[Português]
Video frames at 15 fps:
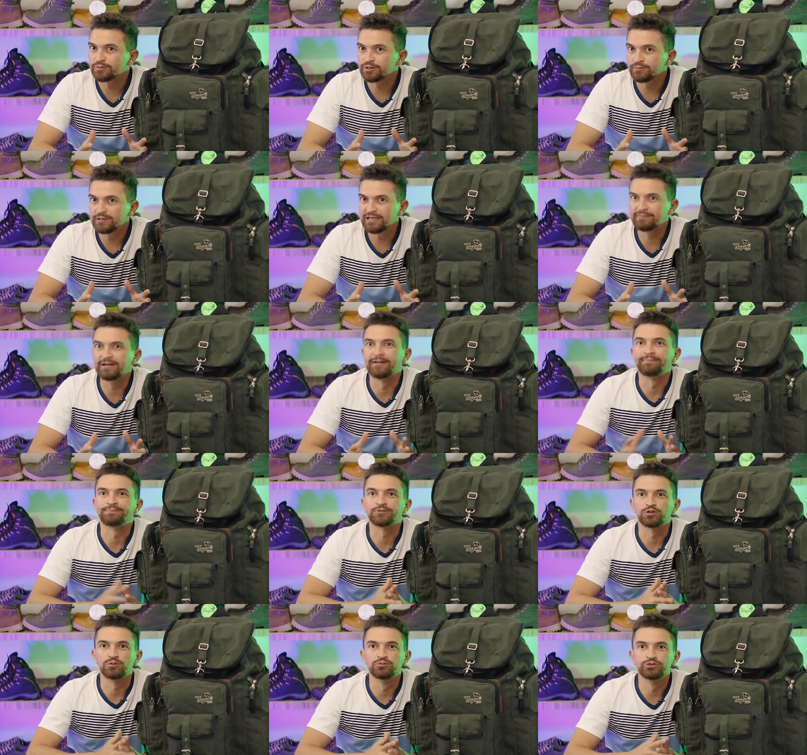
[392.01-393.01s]

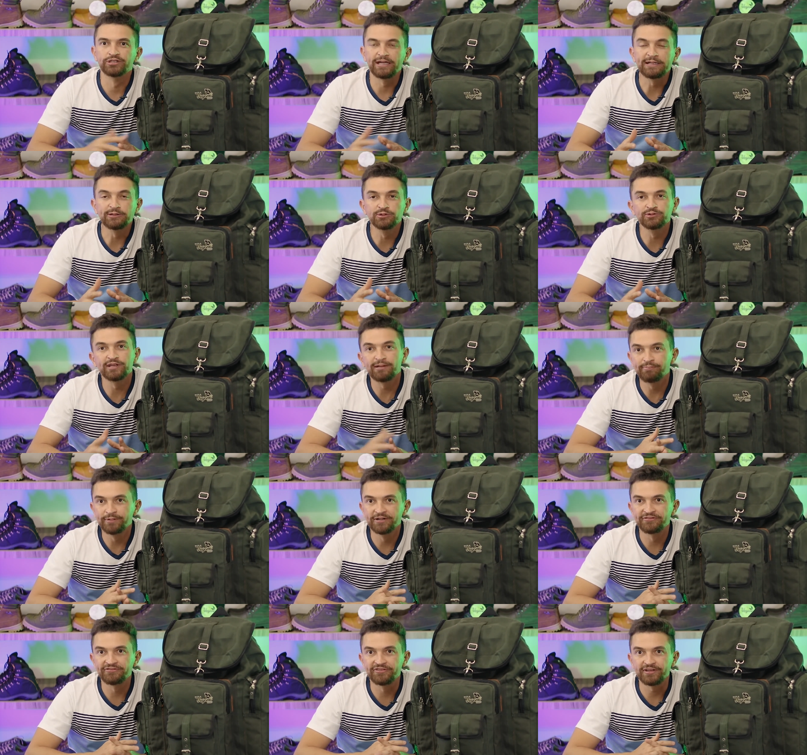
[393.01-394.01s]
problema, como nem tudo é
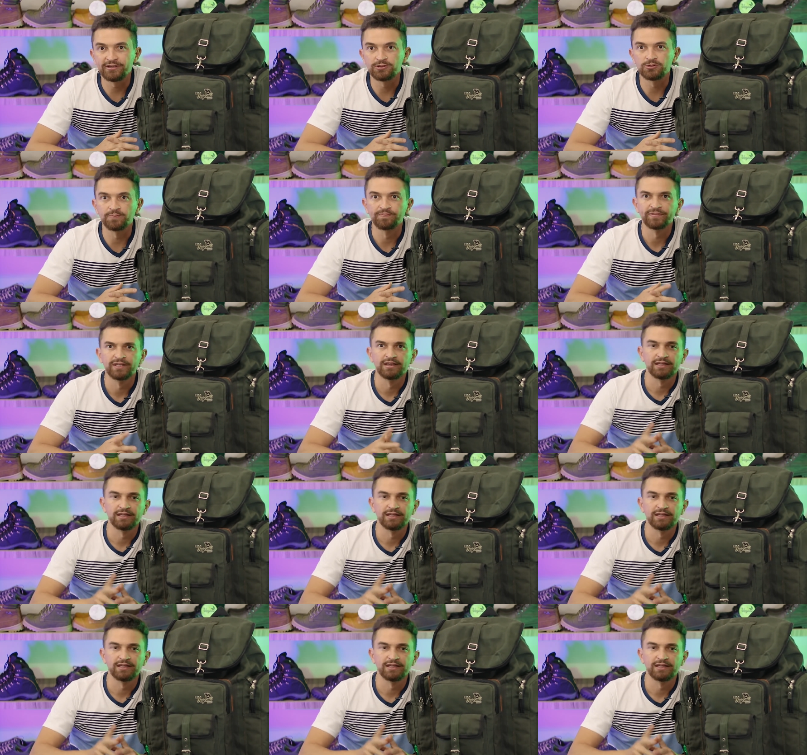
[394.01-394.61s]
perfeito.